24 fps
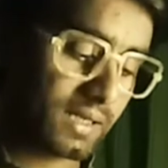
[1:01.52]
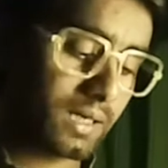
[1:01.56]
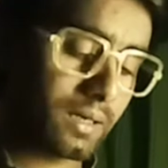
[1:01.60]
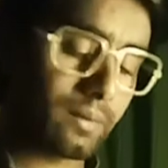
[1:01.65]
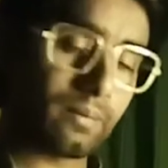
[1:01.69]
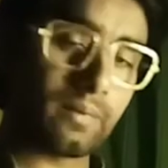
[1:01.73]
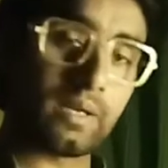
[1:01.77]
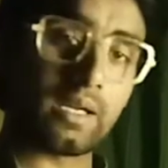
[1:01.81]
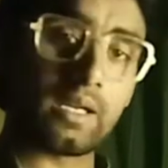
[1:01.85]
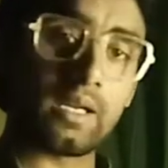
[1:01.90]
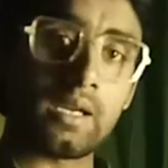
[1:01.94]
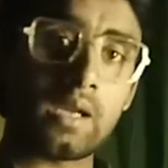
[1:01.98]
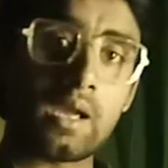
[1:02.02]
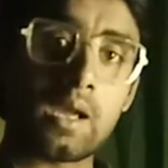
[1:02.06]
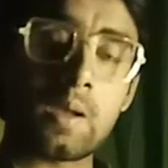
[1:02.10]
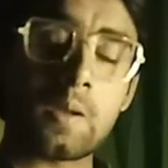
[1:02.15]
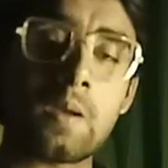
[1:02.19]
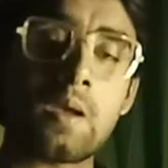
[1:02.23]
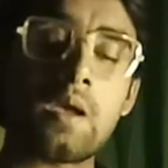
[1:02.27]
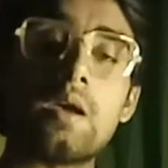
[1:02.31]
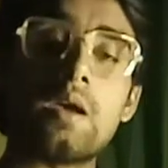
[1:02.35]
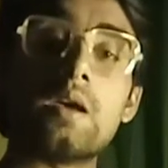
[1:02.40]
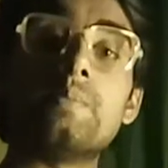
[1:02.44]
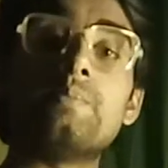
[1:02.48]
चक्कर में
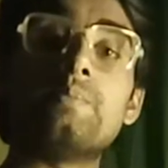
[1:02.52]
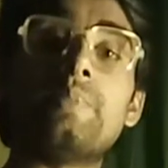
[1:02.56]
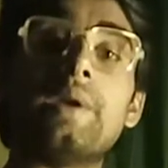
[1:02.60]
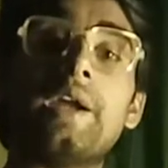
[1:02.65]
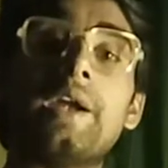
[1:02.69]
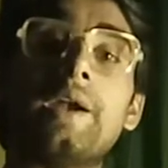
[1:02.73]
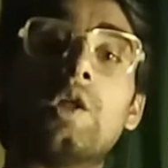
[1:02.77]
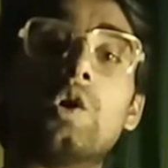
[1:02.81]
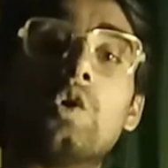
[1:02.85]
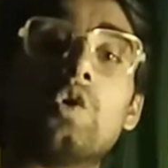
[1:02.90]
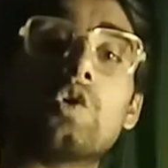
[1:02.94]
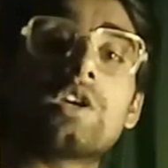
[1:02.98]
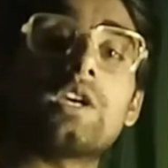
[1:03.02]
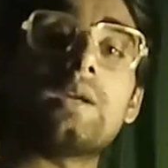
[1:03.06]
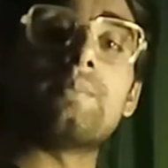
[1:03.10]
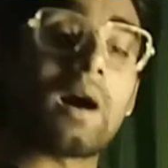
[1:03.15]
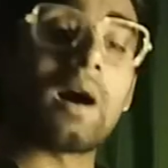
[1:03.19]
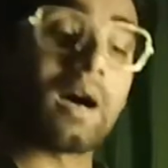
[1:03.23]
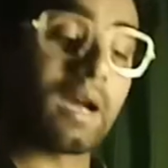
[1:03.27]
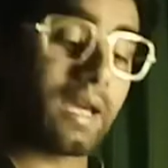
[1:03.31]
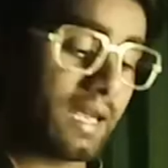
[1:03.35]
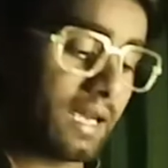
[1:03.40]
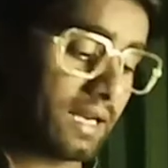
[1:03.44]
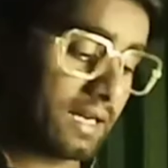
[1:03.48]
पेड़ों
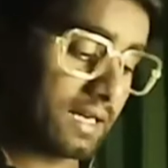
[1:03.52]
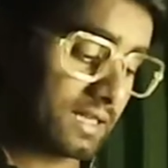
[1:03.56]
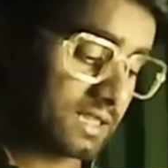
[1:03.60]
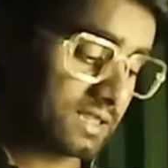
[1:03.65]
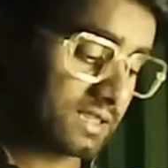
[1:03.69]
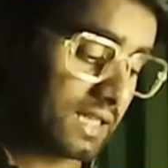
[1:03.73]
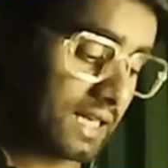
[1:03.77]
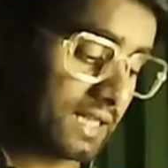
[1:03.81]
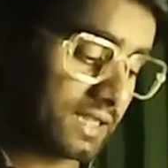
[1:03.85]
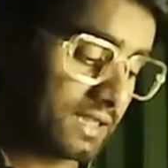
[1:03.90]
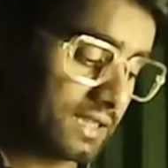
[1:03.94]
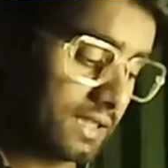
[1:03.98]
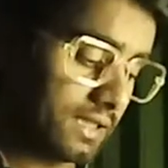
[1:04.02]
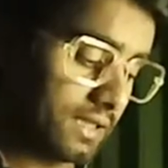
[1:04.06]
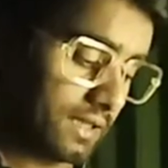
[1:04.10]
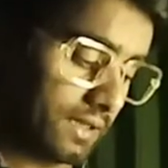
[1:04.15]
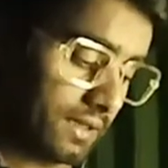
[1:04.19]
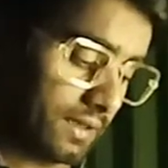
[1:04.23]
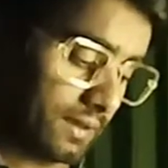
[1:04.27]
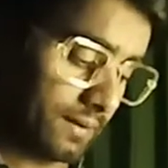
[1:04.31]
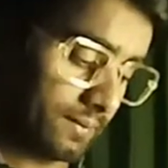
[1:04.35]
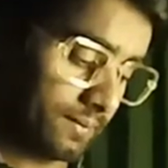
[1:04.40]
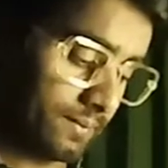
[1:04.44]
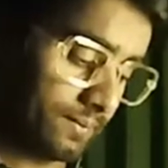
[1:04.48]
की बाहें कट
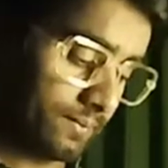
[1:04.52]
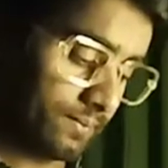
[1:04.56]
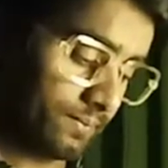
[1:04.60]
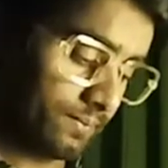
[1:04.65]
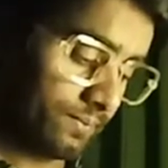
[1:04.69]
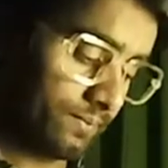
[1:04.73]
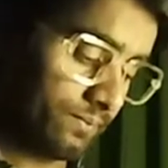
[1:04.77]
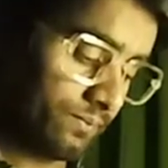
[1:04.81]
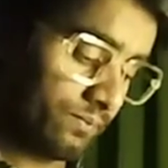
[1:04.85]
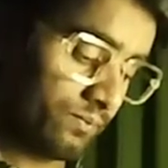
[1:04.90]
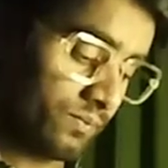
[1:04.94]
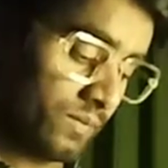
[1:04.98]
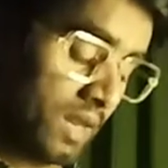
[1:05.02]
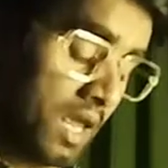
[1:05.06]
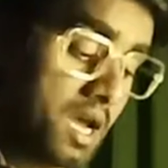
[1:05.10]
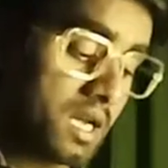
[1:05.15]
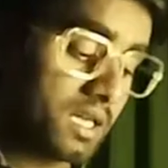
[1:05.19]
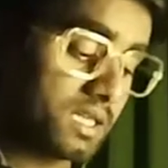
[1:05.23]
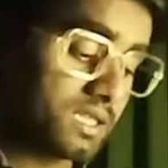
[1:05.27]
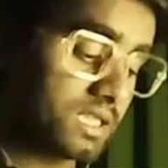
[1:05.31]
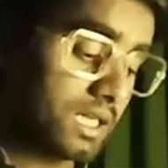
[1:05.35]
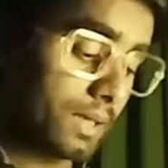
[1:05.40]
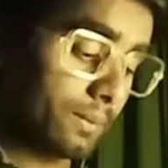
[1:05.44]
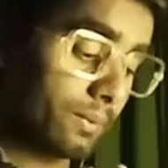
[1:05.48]
जाती
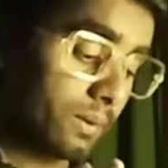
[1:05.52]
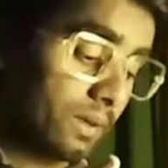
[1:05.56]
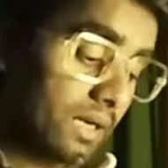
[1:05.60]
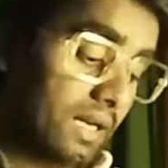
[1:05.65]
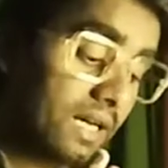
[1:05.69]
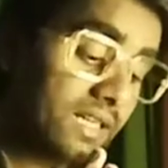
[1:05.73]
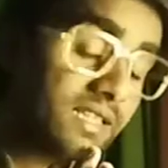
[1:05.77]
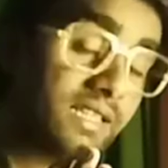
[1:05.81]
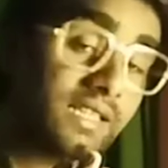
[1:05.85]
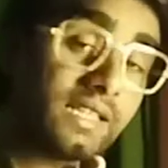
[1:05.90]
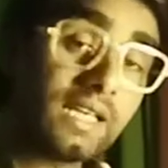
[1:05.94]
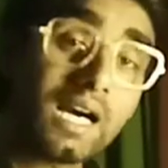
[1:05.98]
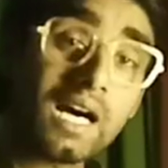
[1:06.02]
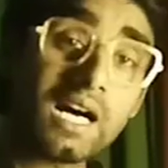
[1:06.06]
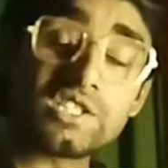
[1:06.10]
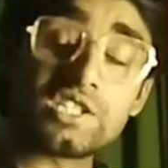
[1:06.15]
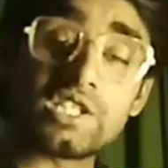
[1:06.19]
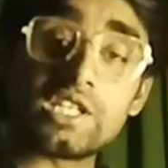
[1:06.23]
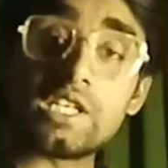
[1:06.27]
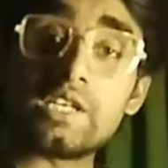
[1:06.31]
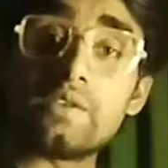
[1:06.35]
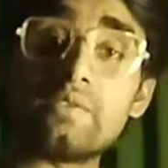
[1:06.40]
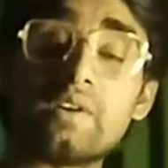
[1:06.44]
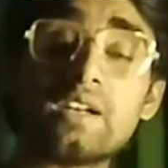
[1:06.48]
हैं जब
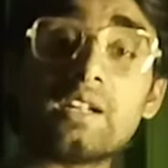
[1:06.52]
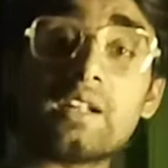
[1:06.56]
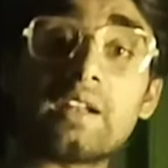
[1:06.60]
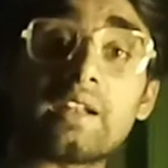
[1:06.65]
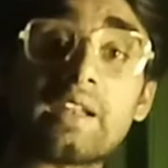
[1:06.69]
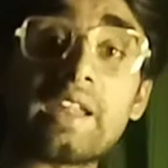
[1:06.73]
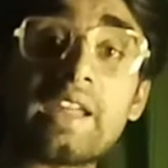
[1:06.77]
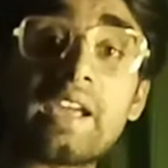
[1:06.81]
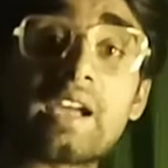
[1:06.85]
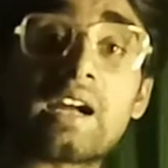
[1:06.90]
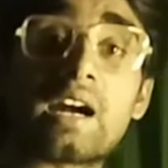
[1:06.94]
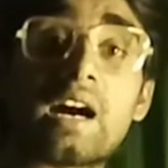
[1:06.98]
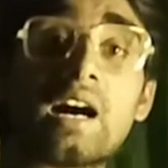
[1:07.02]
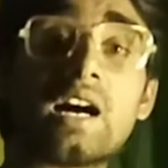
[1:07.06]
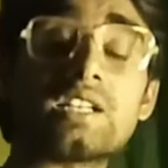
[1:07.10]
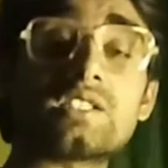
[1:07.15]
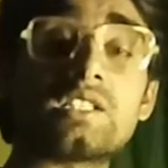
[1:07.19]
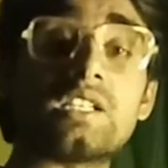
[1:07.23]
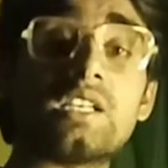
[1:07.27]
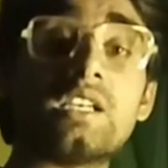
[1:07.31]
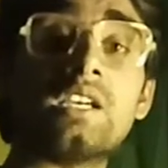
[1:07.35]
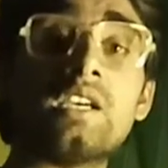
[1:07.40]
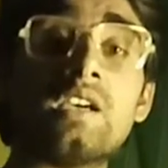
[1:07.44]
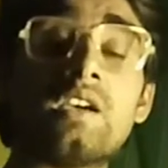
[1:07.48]
नदियां जीवन
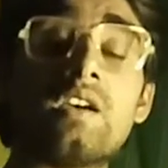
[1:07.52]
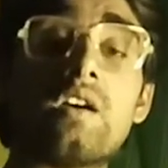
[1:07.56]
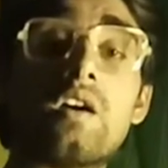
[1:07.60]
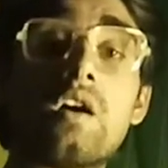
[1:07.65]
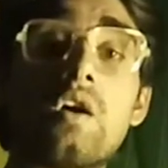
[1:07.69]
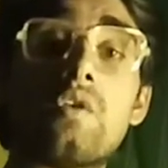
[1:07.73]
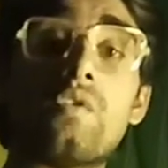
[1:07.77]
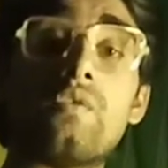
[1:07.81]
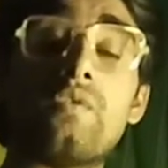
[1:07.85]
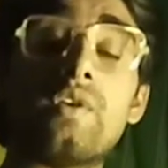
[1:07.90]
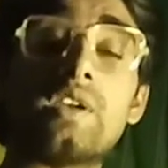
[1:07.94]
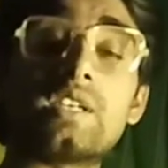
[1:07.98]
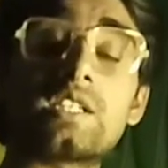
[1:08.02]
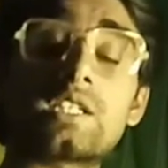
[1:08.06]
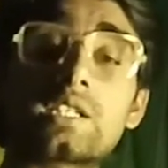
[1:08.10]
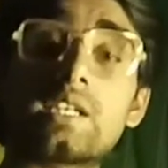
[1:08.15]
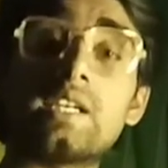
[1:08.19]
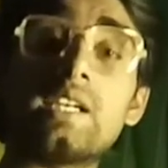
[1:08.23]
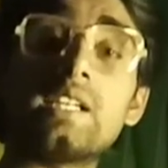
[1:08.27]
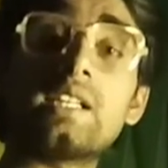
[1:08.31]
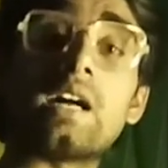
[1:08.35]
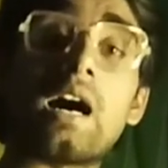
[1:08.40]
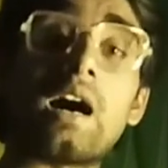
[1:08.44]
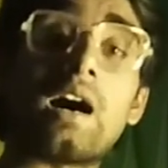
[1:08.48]
रेखा से
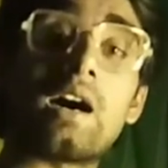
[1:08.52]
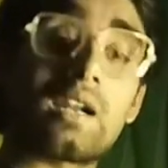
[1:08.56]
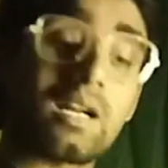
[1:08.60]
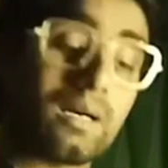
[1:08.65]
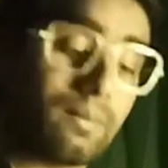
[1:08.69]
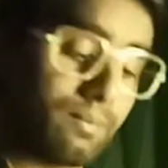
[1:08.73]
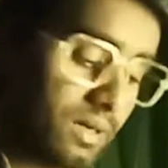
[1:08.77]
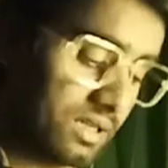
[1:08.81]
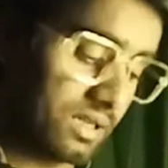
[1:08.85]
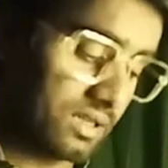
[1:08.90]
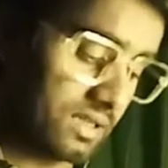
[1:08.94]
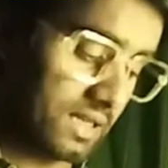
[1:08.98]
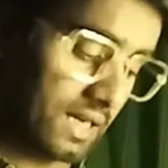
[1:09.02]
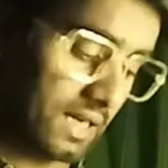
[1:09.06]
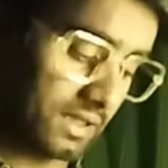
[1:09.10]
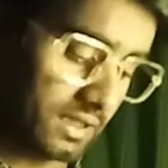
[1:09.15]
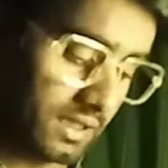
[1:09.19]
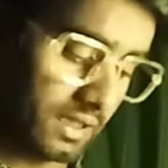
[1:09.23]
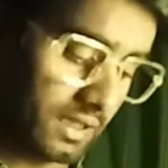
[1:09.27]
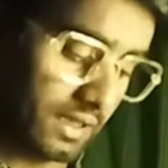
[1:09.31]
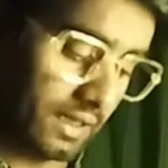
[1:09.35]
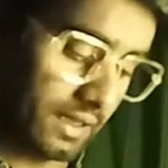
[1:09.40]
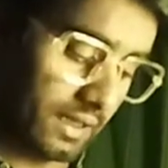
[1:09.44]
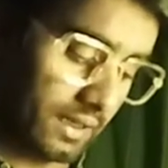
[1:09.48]
विष की धारा बन
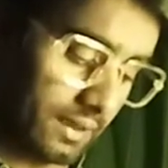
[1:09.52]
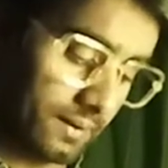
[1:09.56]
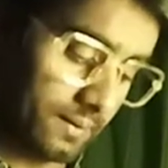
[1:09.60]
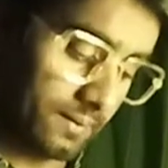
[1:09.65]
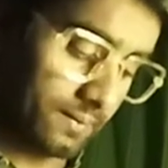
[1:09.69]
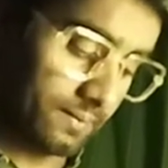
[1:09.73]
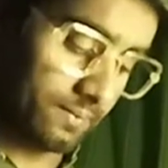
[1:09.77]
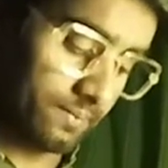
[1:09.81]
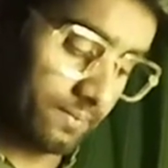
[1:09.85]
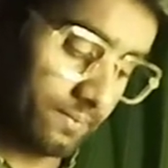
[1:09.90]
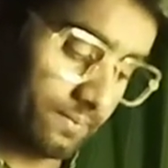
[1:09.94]
जाती हैं